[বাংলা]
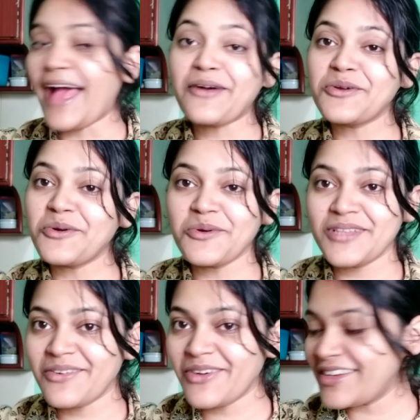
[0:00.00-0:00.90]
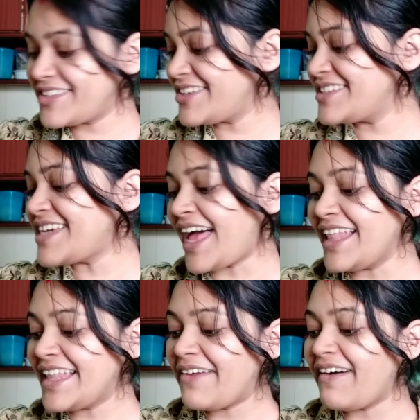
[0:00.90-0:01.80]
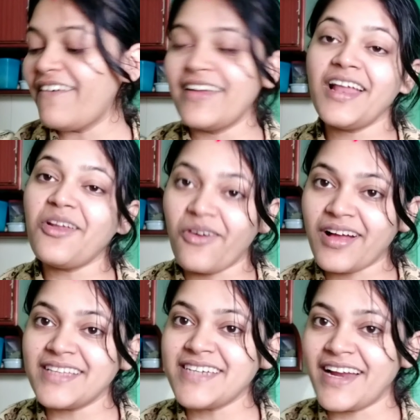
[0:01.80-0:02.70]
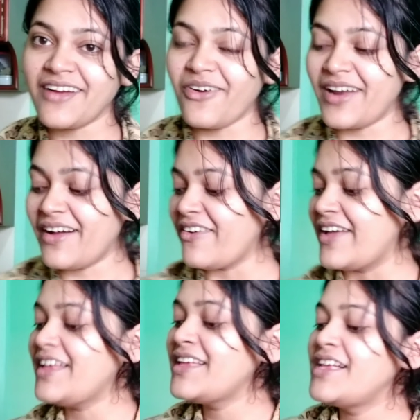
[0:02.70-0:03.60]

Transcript: এখনো ওকে তো ঝাল দেওয়া হয় না লঙ্কা ছাড়া করা হয়